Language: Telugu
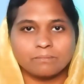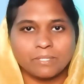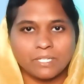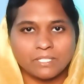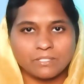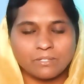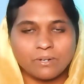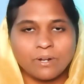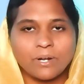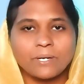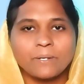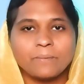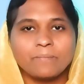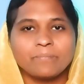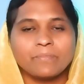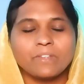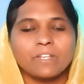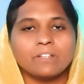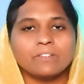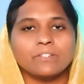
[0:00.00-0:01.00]
ప్రైజులాడ్
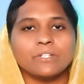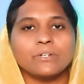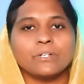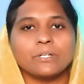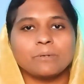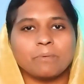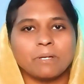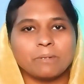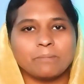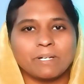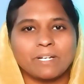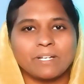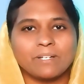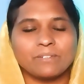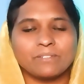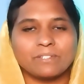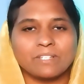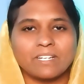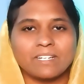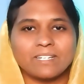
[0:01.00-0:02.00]
దేవుడికి మహిమ
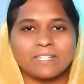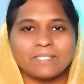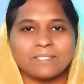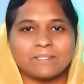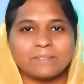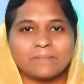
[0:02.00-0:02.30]
కలుగునుగాక